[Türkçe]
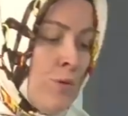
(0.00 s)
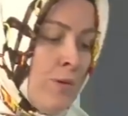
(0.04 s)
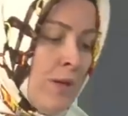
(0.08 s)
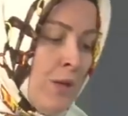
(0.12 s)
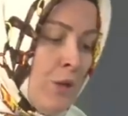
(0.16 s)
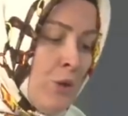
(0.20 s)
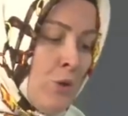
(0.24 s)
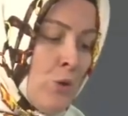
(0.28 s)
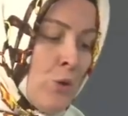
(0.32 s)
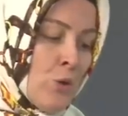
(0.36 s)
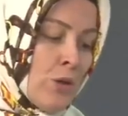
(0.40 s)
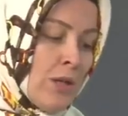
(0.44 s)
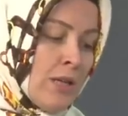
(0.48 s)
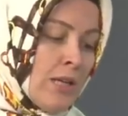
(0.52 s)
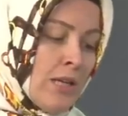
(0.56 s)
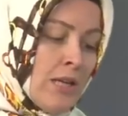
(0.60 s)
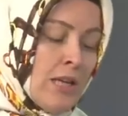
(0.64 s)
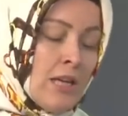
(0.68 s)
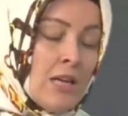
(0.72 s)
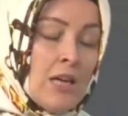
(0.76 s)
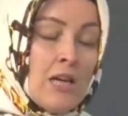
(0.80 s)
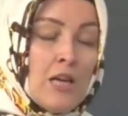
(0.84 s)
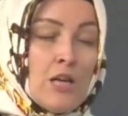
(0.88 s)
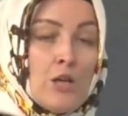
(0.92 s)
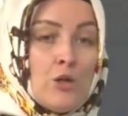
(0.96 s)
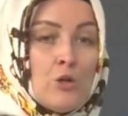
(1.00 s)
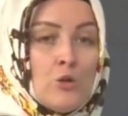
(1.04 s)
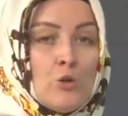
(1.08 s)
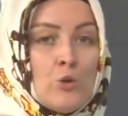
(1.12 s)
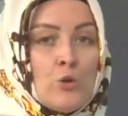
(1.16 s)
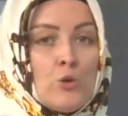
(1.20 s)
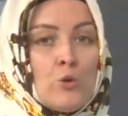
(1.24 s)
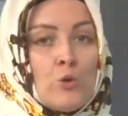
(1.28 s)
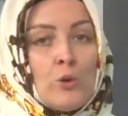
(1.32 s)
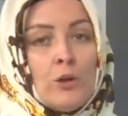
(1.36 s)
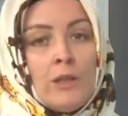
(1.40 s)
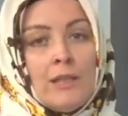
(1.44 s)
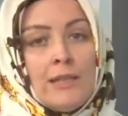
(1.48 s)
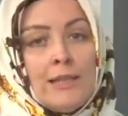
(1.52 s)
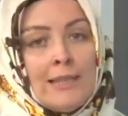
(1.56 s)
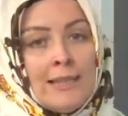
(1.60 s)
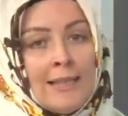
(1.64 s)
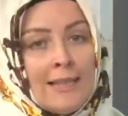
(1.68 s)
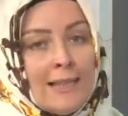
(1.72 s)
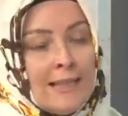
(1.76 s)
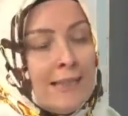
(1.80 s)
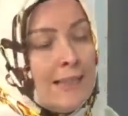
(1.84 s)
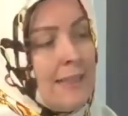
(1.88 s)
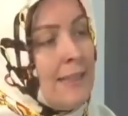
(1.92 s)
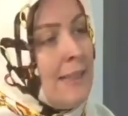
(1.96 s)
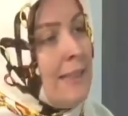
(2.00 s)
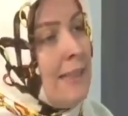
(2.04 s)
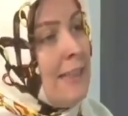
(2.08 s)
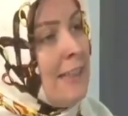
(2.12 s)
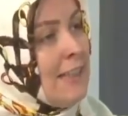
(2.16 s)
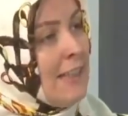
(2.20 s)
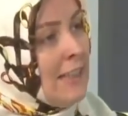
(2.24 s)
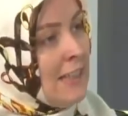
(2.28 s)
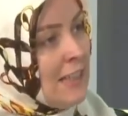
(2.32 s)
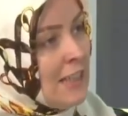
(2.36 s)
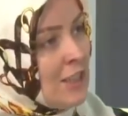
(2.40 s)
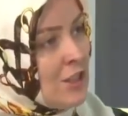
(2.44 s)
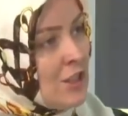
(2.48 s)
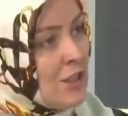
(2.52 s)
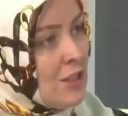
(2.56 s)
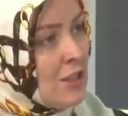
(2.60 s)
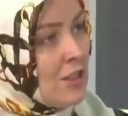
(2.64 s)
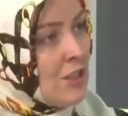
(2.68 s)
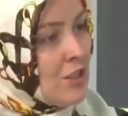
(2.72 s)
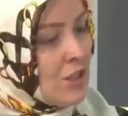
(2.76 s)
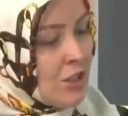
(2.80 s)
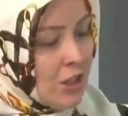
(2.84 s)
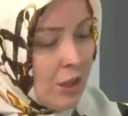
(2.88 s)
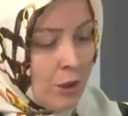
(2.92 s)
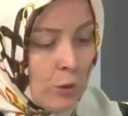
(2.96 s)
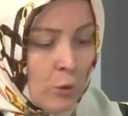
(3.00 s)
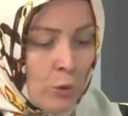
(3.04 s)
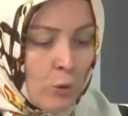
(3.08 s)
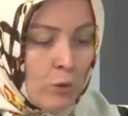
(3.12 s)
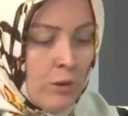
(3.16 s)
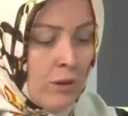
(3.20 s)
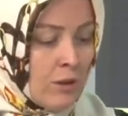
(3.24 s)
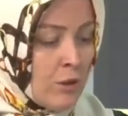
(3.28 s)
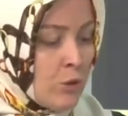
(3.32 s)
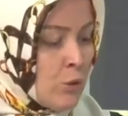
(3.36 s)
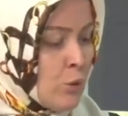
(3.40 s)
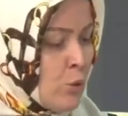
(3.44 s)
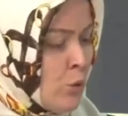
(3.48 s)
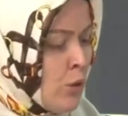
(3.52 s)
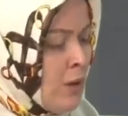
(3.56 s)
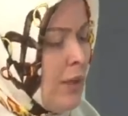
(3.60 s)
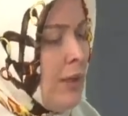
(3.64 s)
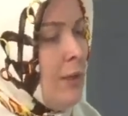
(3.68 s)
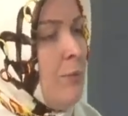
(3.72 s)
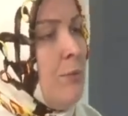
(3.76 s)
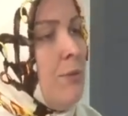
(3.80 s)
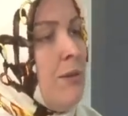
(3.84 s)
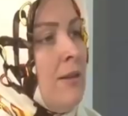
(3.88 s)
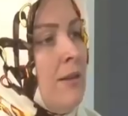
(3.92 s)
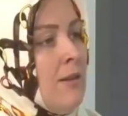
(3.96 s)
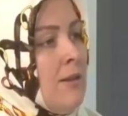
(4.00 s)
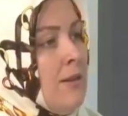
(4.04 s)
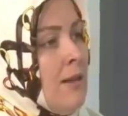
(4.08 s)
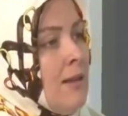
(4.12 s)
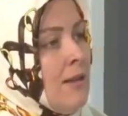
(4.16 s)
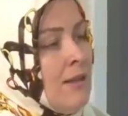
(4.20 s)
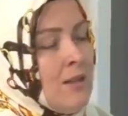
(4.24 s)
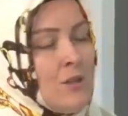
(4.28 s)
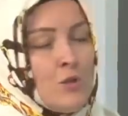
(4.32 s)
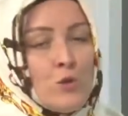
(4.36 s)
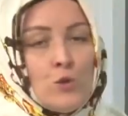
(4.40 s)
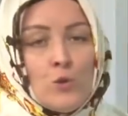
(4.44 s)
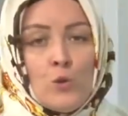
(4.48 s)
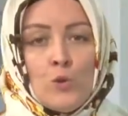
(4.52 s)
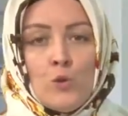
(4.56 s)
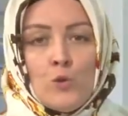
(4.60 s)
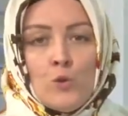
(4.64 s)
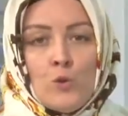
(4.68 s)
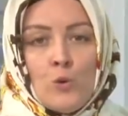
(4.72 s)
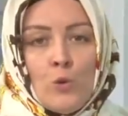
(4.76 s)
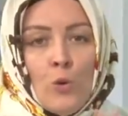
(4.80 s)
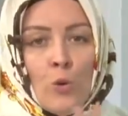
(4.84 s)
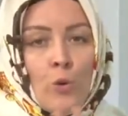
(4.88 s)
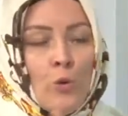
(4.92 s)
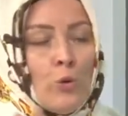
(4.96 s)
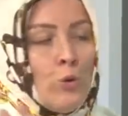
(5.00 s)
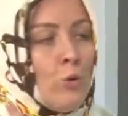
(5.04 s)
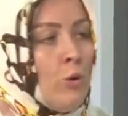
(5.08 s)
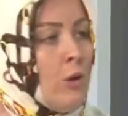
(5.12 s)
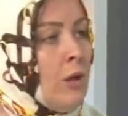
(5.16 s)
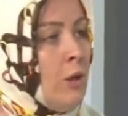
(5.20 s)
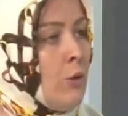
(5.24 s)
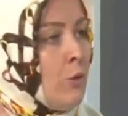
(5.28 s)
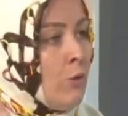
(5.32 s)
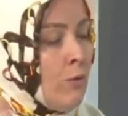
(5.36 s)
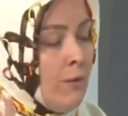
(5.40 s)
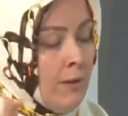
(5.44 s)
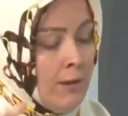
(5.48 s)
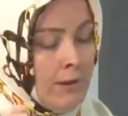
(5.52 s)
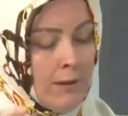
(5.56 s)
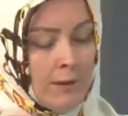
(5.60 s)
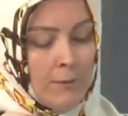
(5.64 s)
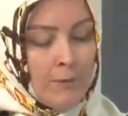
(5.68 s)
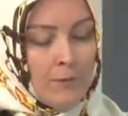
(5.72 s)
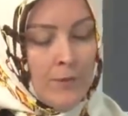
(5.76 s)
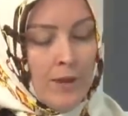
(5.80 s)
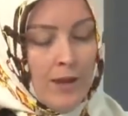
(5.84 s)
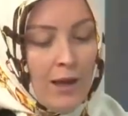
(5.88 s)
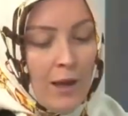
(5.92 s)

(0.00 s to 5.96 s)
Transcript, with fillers: var. Diyor ki Çocuklar kendilerini iyileştirecek yolları çok iyi bilirler. Çocuğun oyununa güvenin.